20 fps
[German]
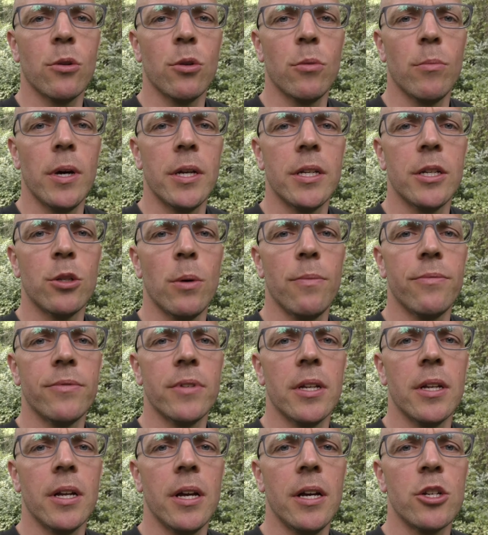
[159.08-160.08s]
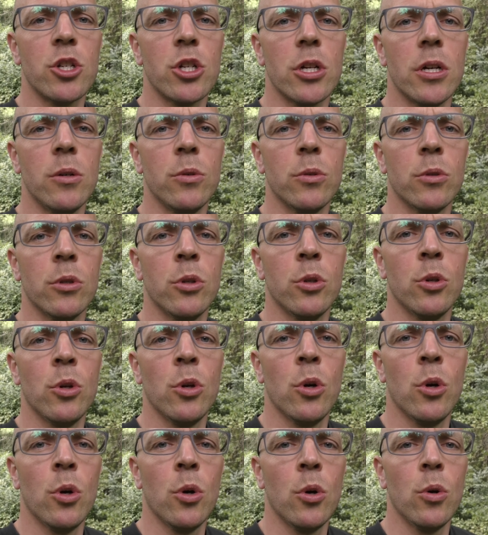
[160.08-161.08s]
noch mal in den Topf dann reinschauen
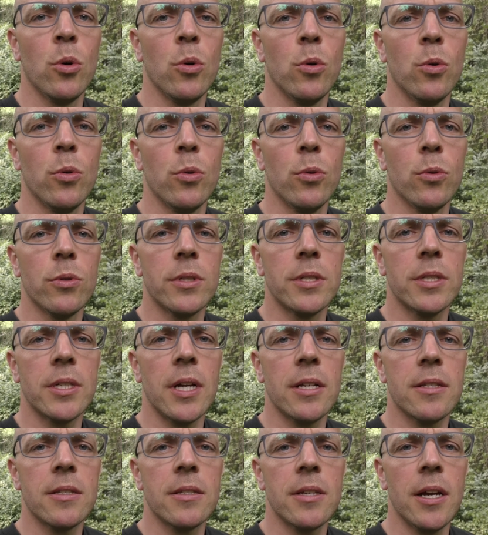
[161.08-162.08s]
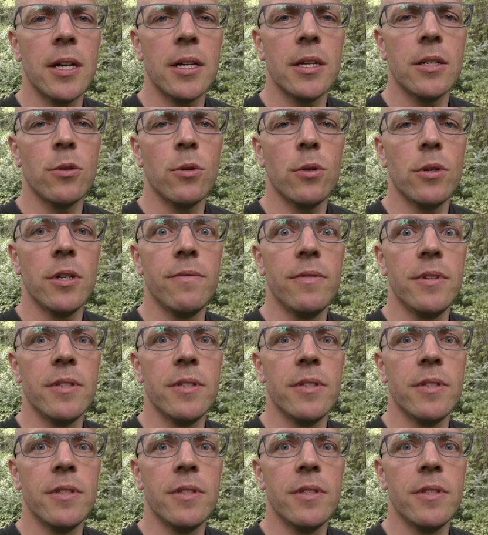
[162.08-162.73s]
und dann zeige ich euch,